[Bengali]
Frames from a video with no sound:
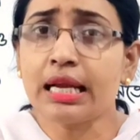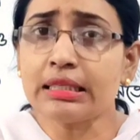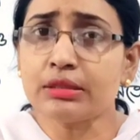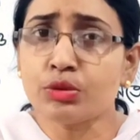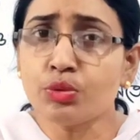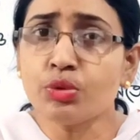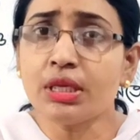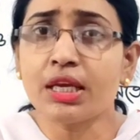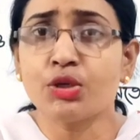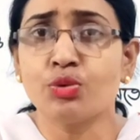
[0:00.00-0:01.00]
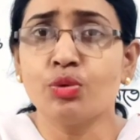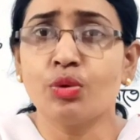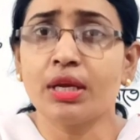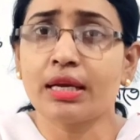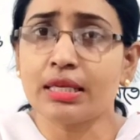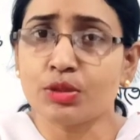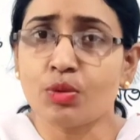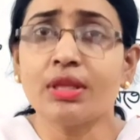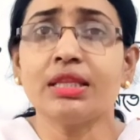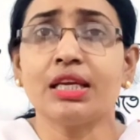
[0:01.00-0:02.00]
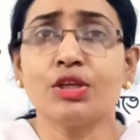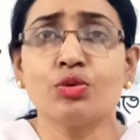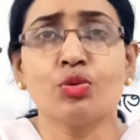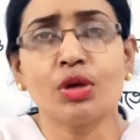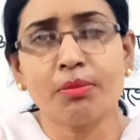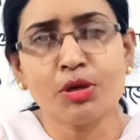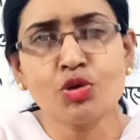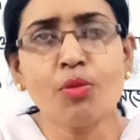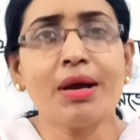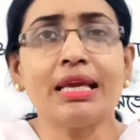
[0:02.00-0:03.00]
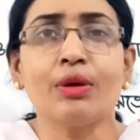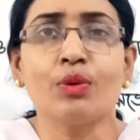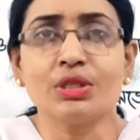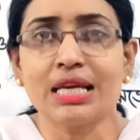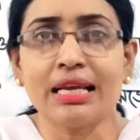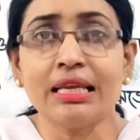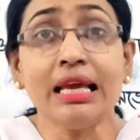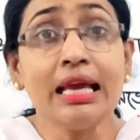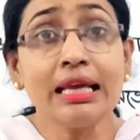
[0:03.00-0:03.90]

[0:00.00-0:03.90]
ক্লাস টু থেকে শুরু করে ক্লাস ওয়ান থেকে শুরু করে আমরা সবাই এগুলো জানি